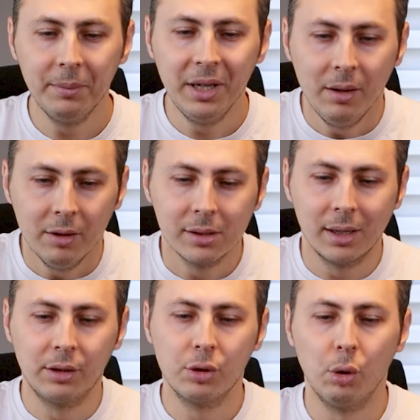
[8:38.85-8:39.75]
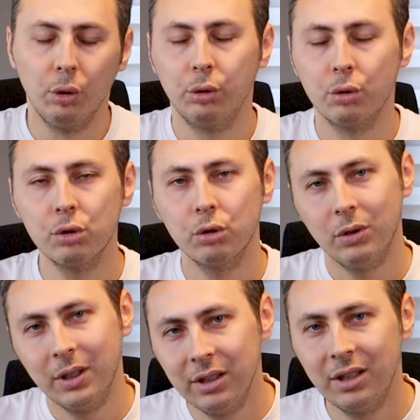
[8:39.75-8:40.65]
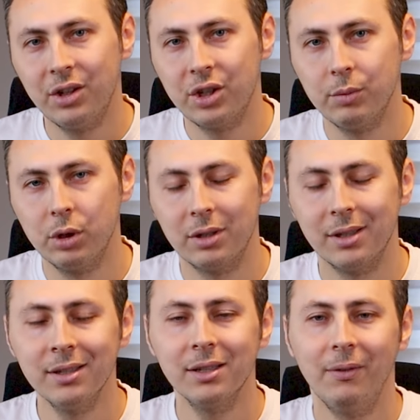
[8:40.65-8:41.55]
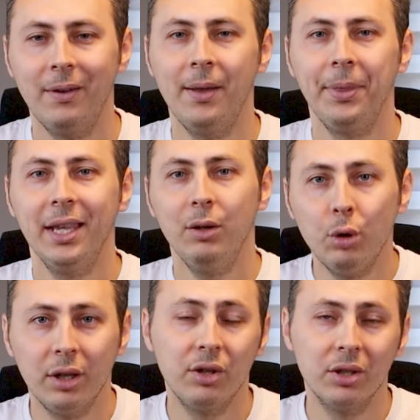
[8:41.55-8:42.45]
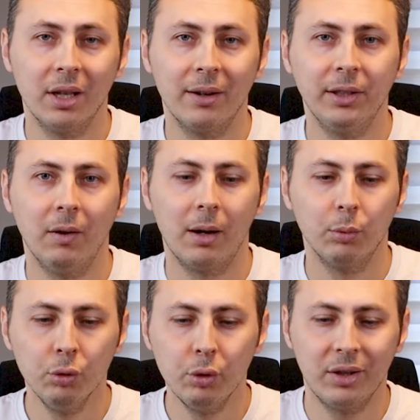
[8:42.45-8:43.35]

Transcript: Tabii satıcı olduğunuz girişimcisiniz ve üretici tarafı da var bunun.